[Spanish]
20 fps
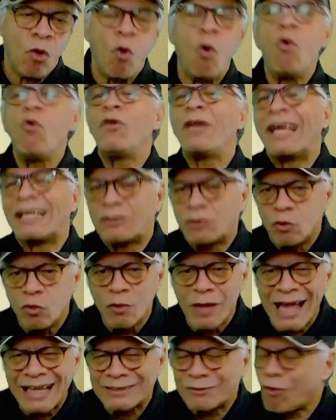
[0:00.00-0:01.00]
una
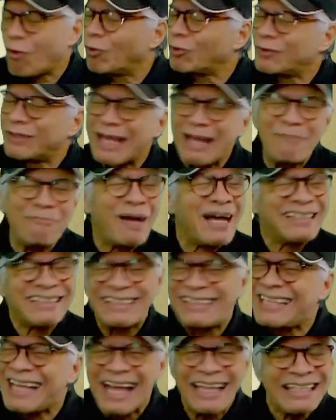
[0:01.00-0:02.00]
ciudad con
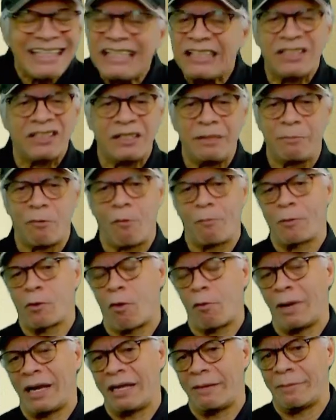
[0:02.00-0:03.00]
demasiadísimos
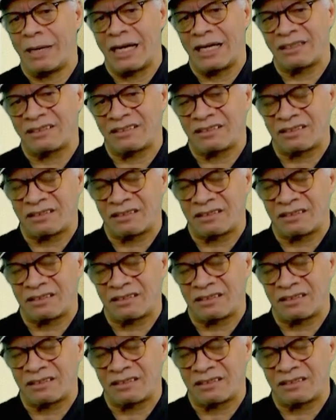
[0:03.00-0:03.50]
problemas,